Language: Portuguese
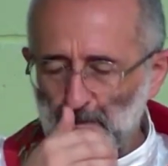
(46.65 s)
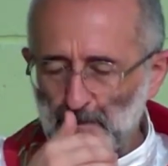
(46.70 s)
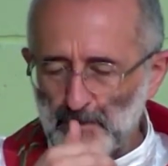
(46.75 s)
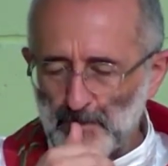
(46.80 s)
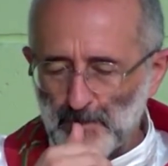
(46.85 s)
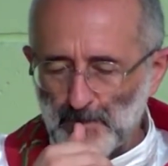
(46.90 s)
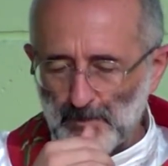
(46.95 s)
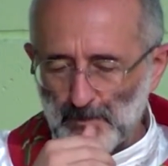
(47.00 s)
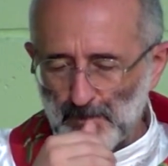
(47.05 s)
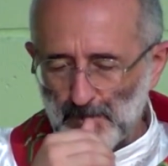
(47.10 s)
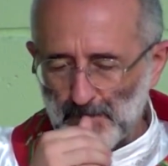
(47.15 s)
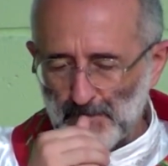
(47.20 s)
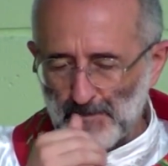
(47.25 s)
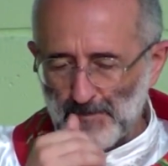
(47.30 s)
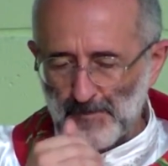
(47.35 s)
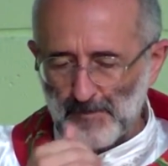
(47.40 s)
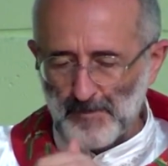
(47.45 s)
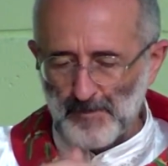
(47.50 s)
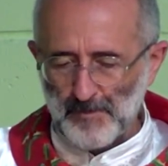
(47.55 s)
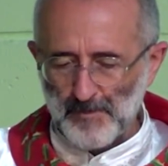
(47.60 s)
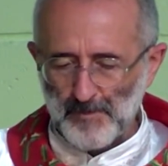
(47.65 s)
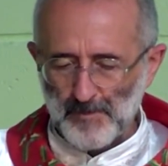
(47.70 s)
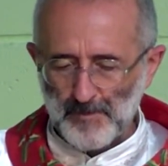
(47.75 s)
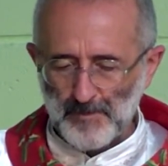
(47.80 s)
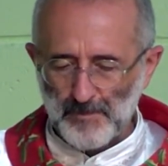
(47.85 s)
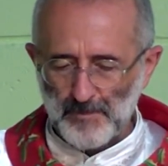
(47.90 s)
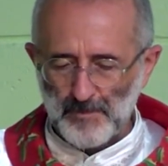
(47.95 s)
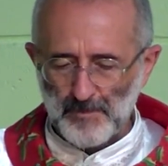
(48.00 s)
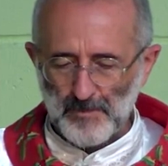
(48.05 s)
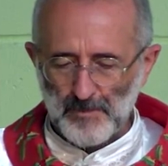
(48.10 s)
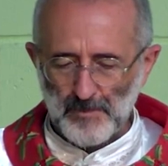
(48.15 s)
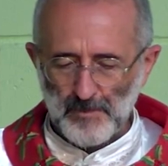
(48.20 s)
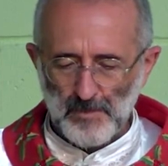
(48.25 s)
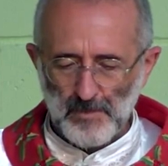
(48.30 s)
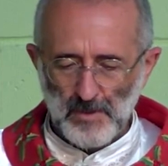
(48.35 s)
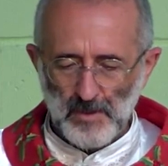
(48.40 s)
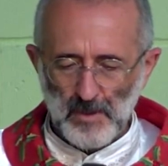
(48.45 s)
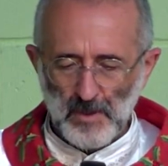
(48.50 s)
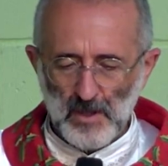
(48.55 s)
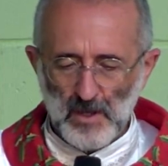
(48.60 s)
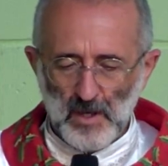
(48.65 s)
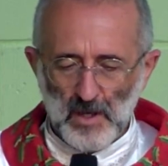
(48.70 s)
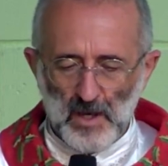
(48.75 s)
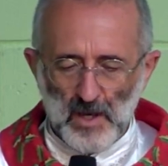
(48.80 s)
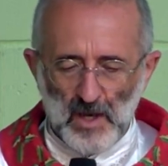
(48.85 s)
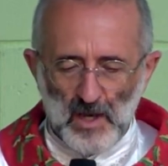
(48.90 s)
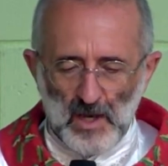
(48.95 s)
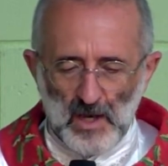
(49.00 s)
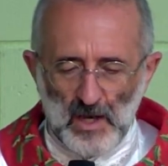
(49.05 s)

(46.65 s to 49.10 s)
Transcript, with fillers: Glória a vós, Senhor.